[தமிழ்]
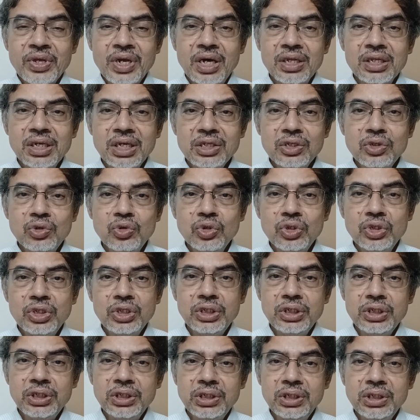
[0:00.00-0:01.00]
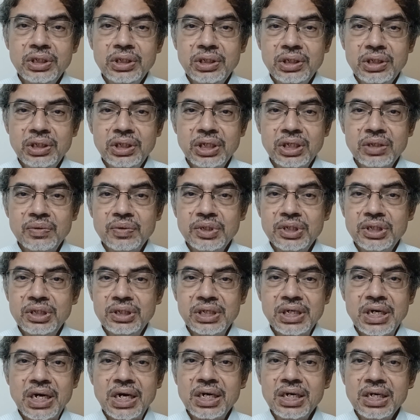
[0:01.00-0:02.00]
அதாவது நூற்றி இருபது
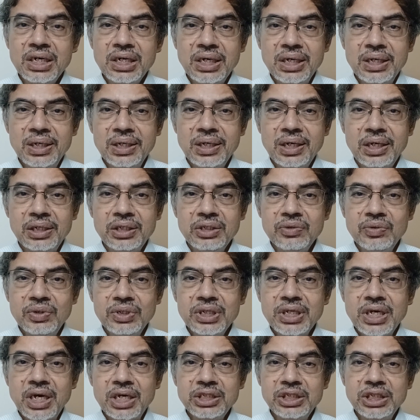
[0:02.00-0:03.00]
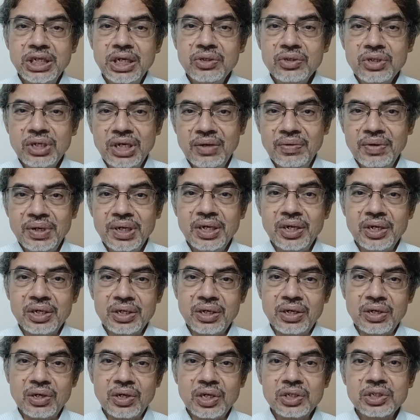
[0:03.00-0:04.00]
நாடில் இது வந்து அஞ்சாவது லெவலில்
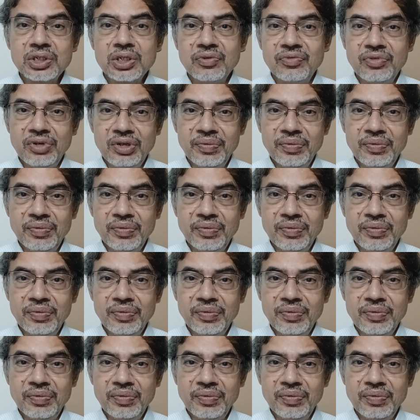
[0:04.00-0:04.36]
இருக்கான் காஸ்ட் ஆஃப்